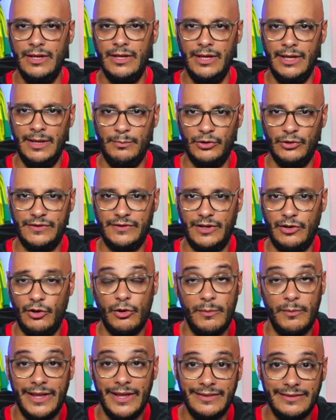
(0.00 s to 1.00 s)
y
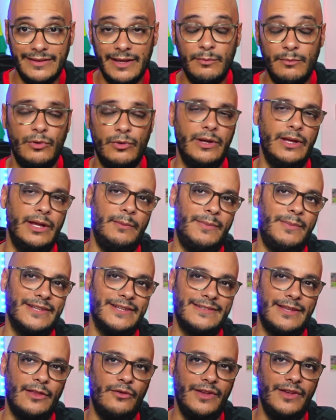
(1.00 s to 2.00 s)
posteriormente pues el
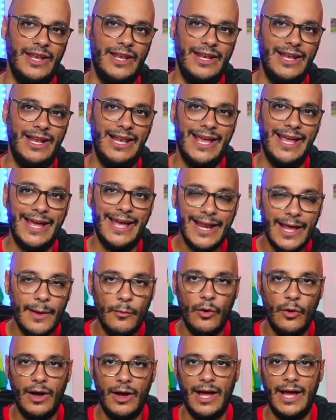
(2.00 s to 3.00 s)
pasado viernes le
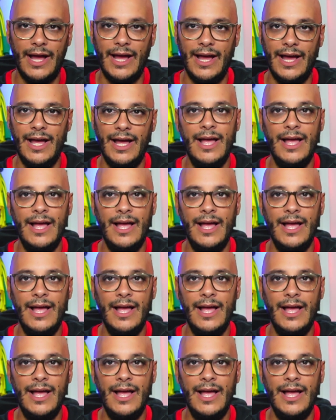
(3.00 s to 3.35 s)
ganamos a,